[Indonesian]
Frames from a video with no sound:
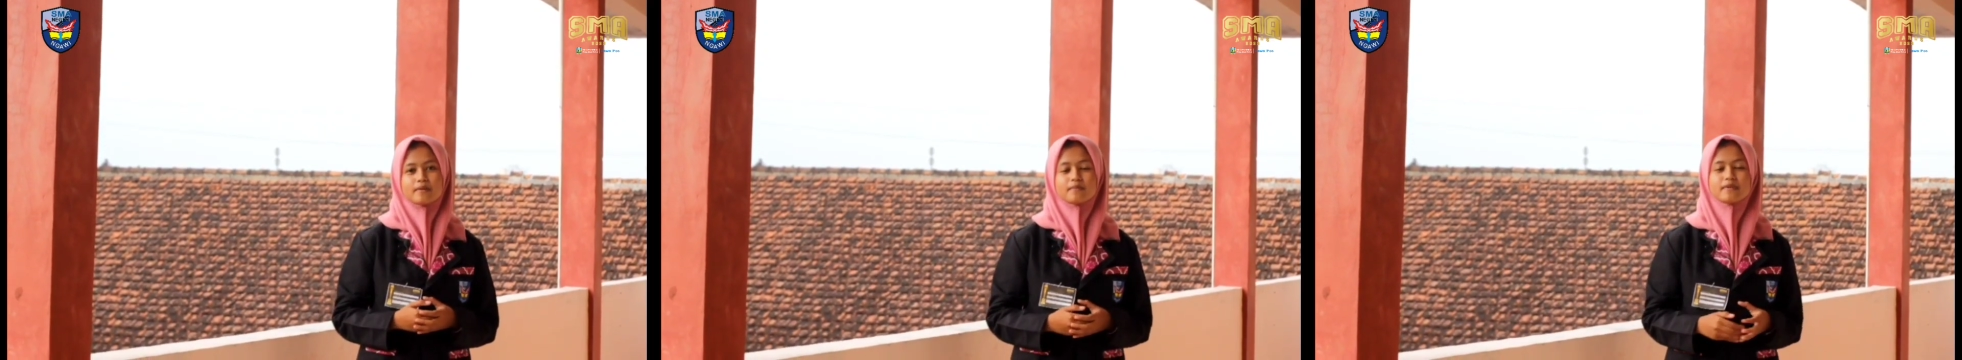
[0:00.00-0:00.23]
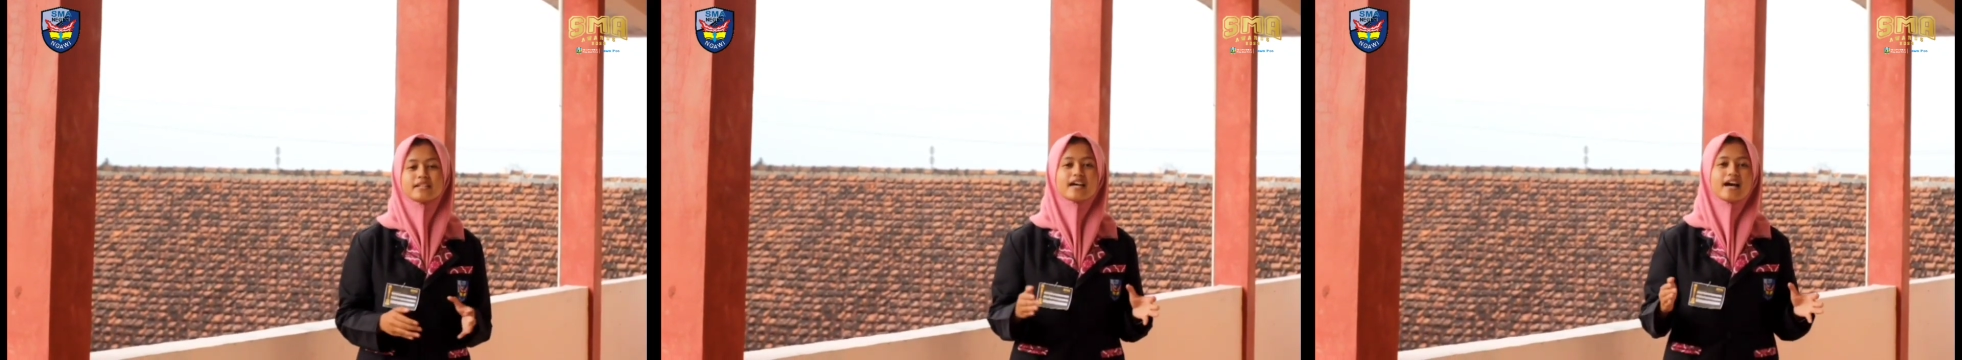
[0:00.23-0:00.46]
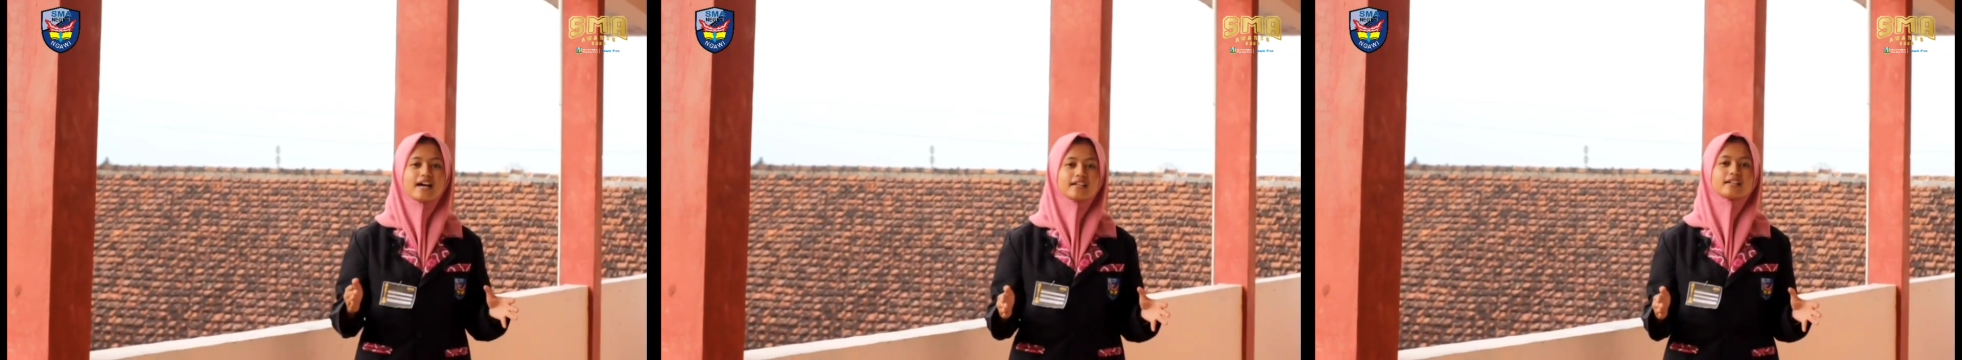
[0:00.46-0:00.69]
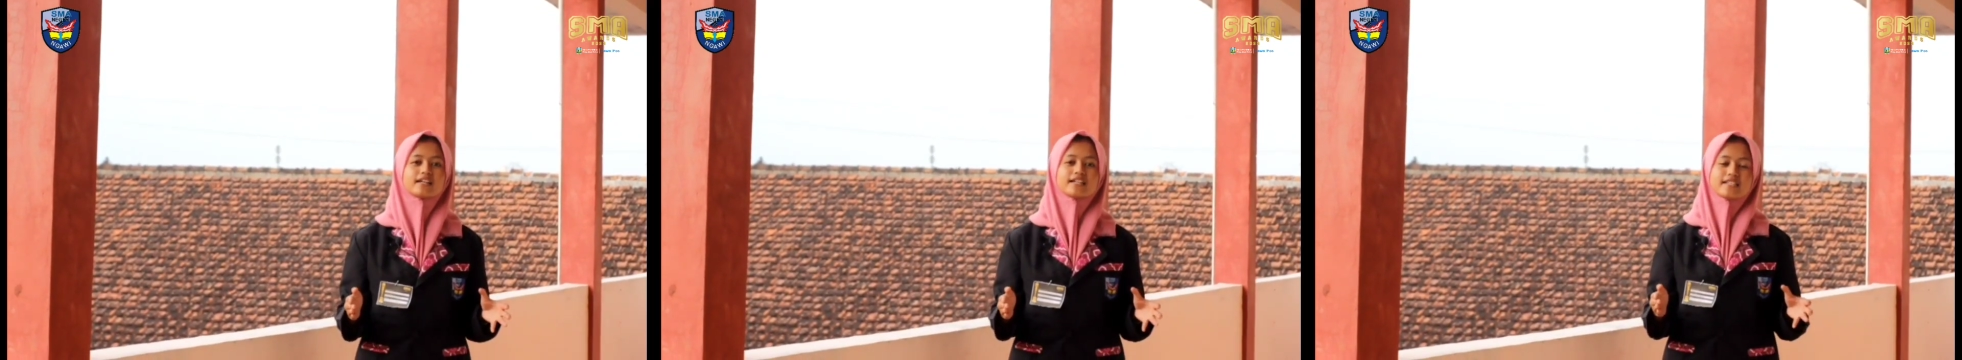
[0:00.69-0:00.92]
di
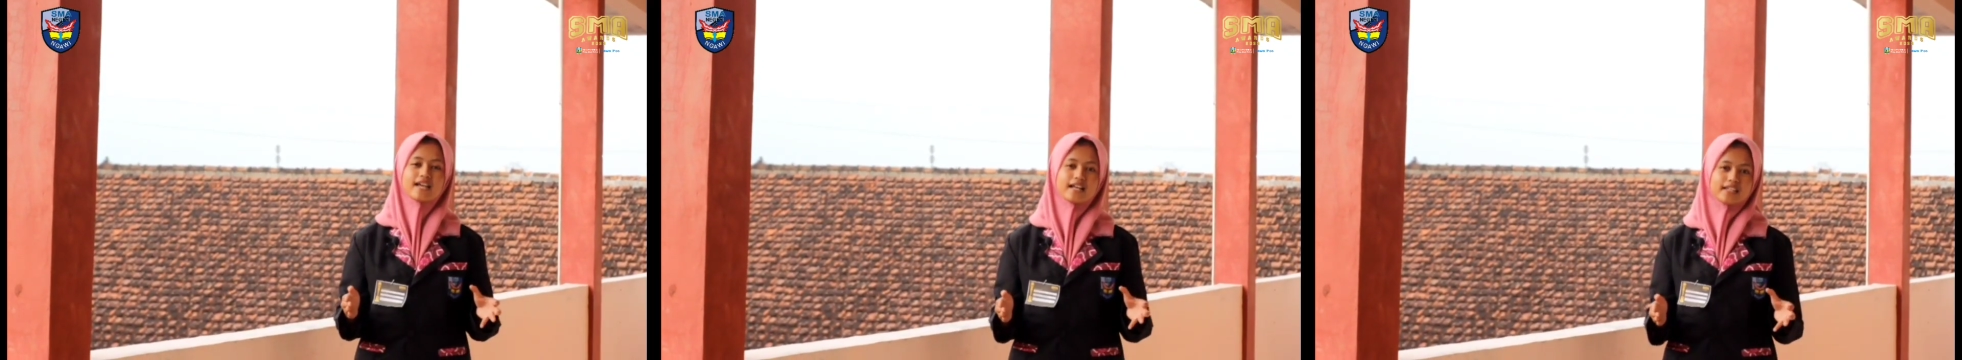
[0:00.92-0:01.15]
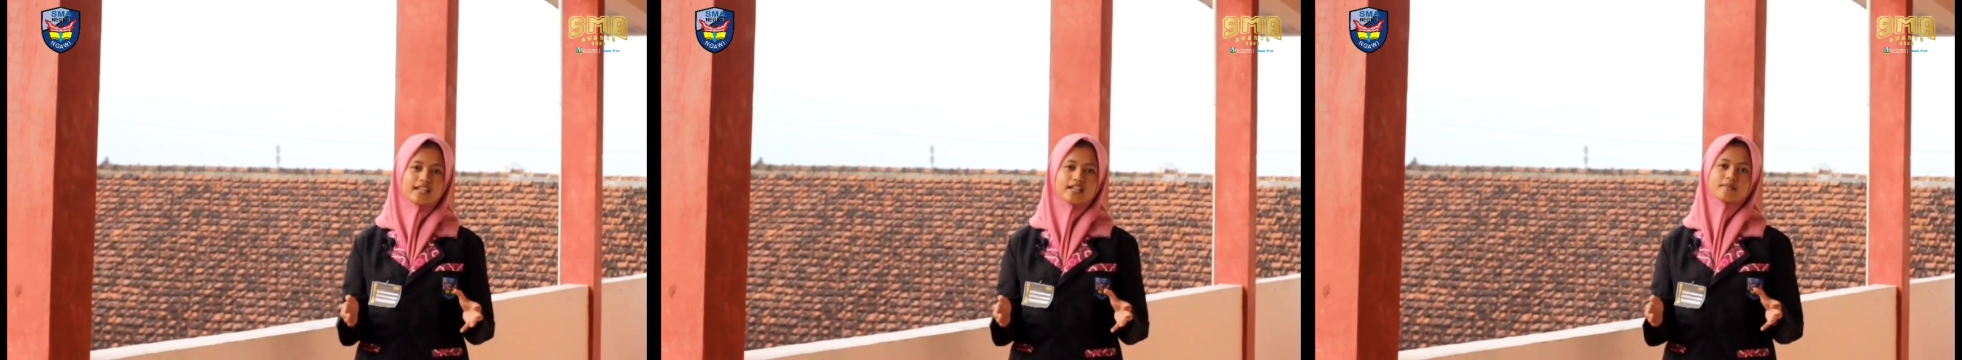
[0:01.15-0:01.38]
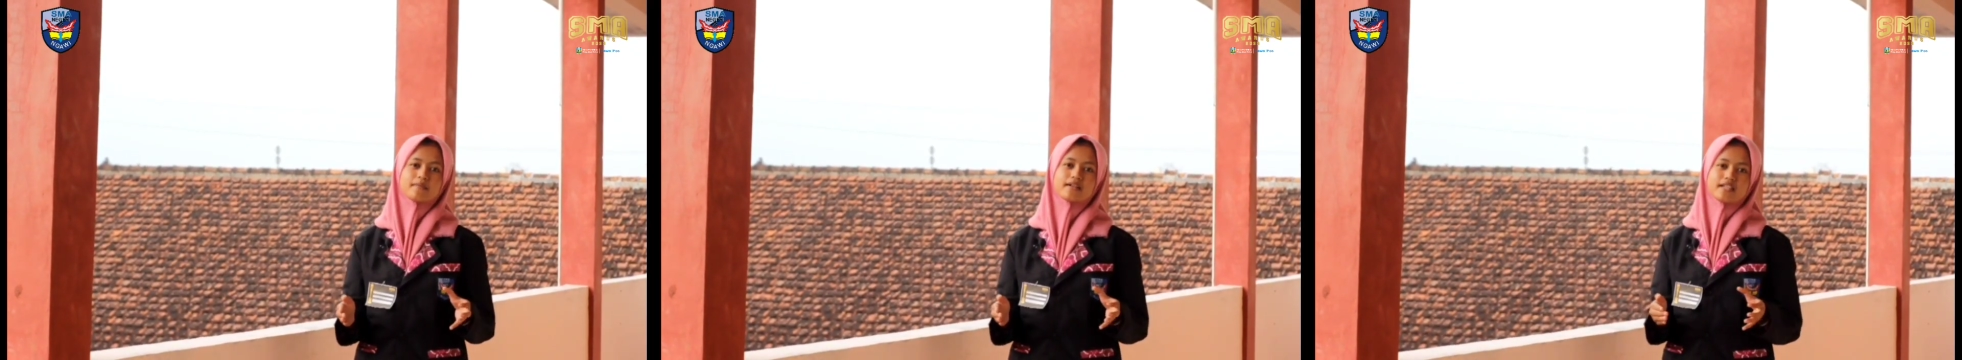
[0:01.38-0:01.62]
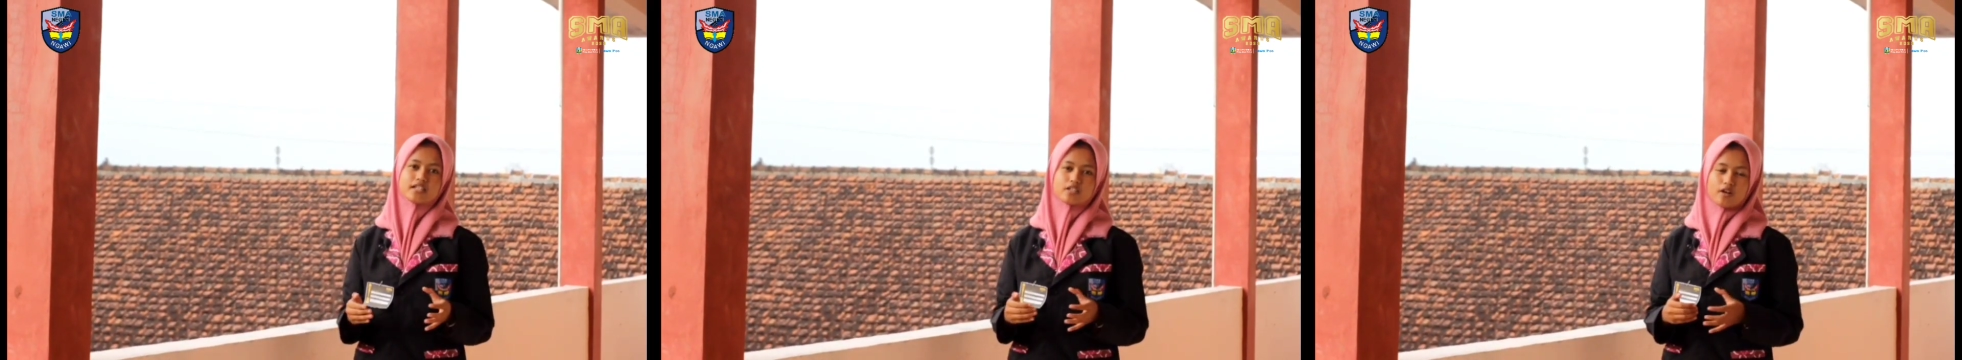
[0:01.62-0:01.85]
Pembinaan Kesehatan
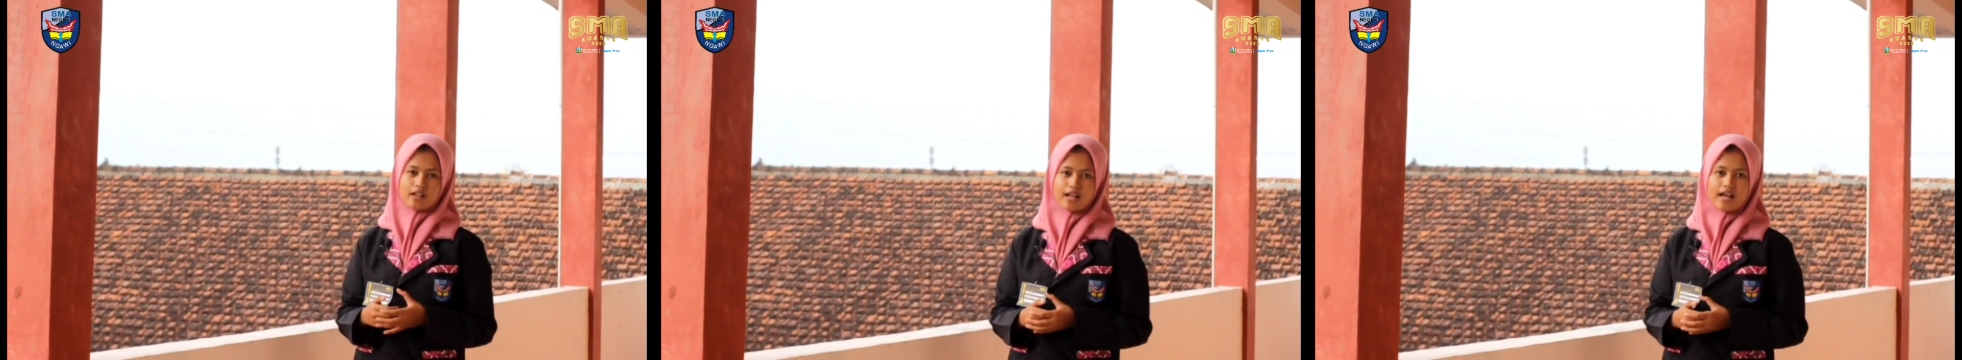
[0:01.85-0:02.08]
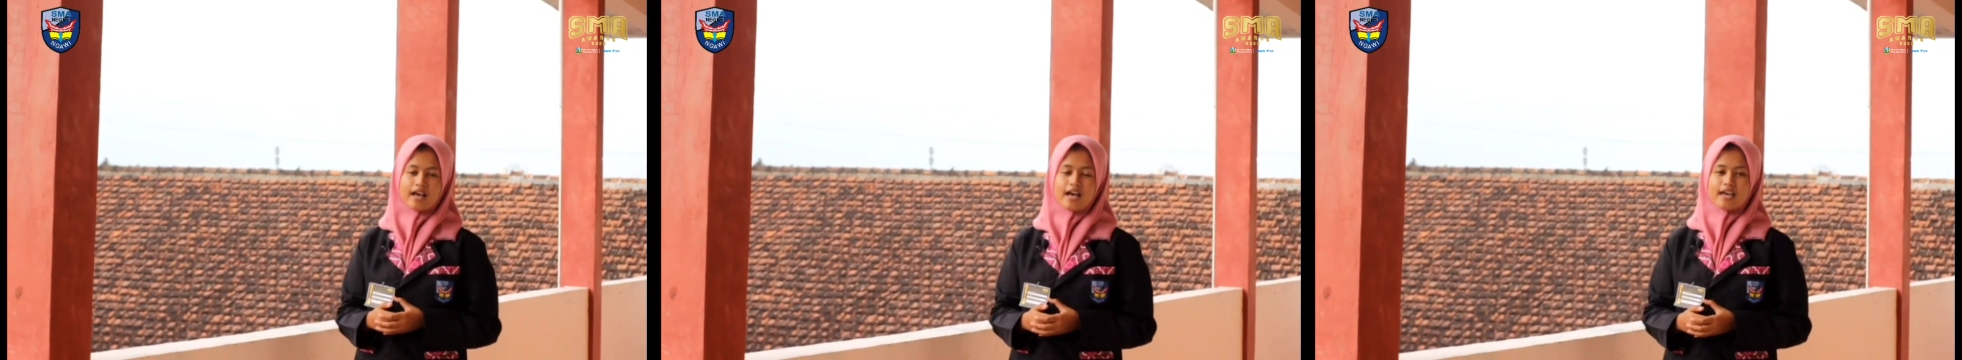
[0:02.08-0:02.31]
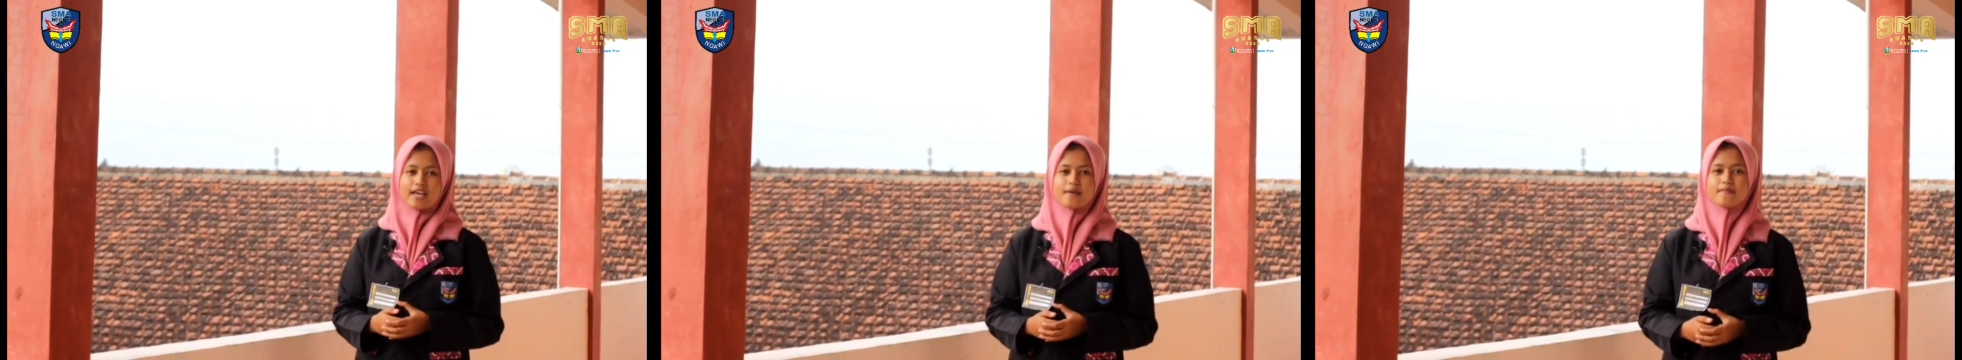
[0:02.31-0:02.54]
Remaja Sekolah